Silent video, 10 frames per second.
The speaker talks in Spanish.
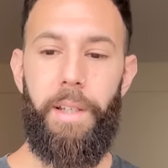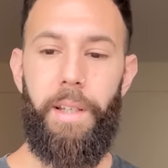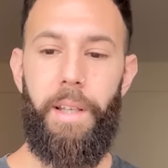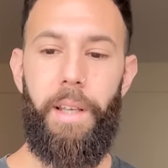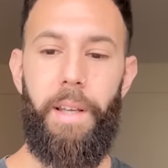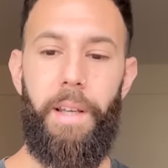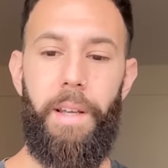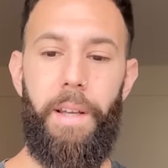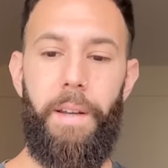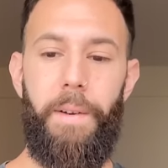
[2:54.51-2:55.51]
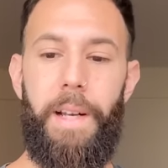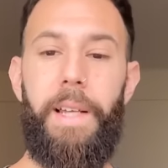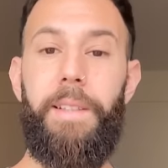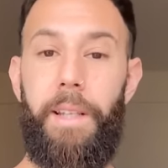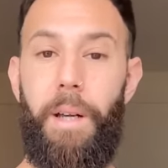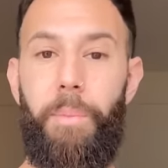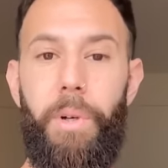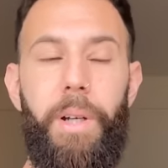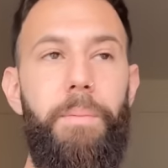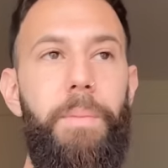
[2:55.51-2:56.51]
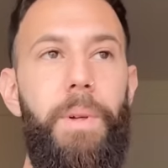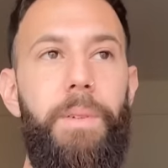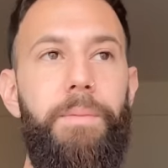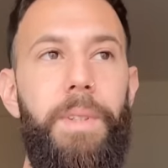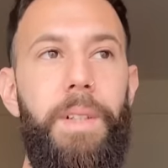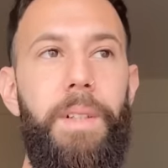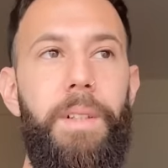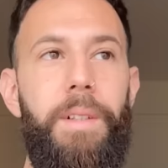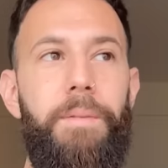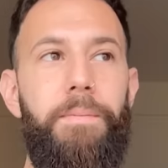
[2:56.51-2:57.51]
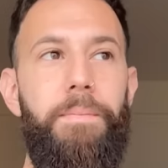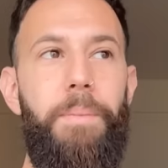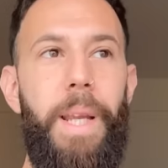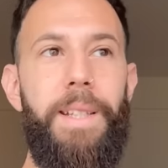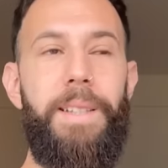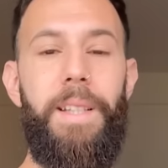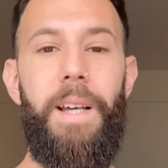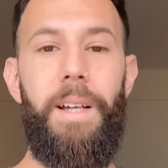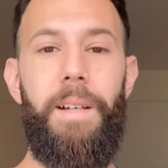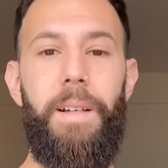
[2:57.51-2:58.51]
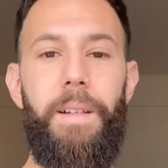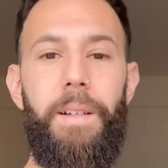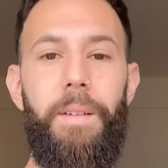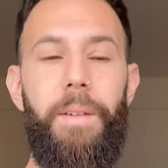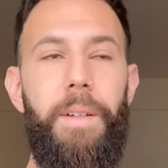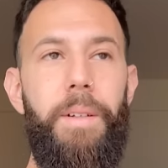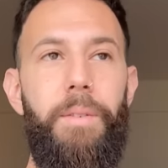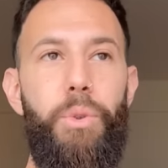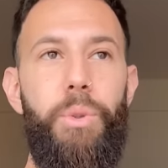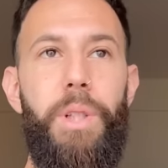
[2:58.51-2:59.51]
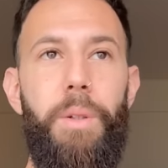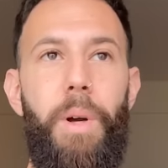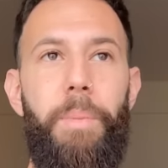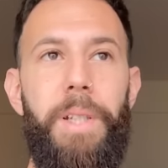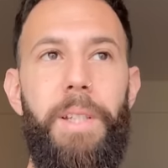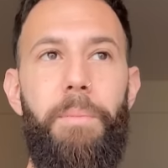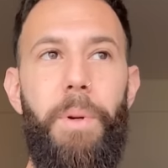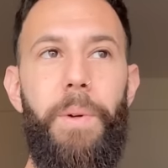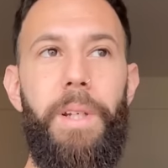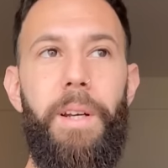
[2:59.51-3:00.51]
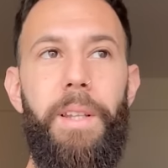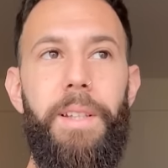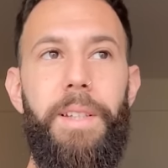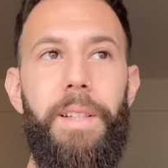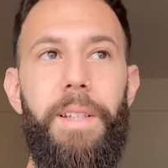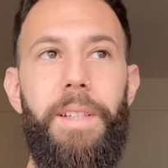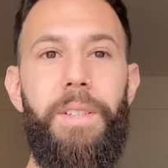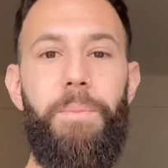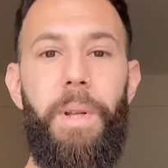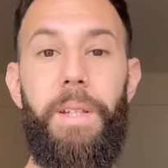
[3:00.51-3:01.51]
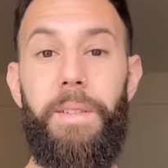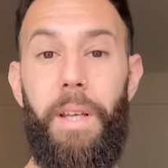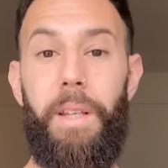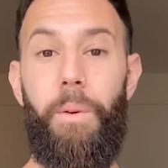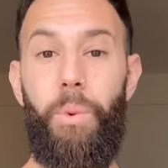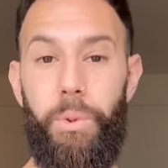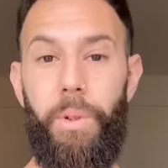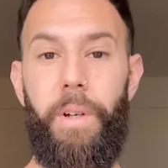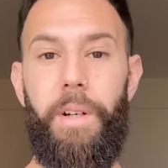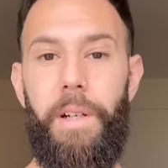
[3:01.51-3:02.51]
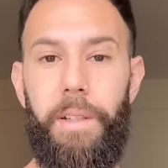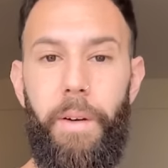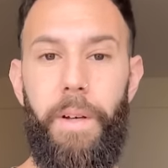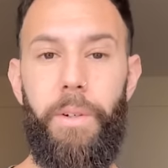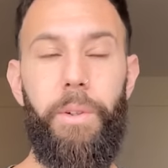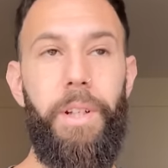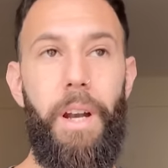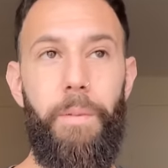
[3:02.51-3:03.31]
eh, la histeria, por ejemplo, parecía eh, sus síntomas parecían provenir de ciertas experiencias de abuso que relataban o tener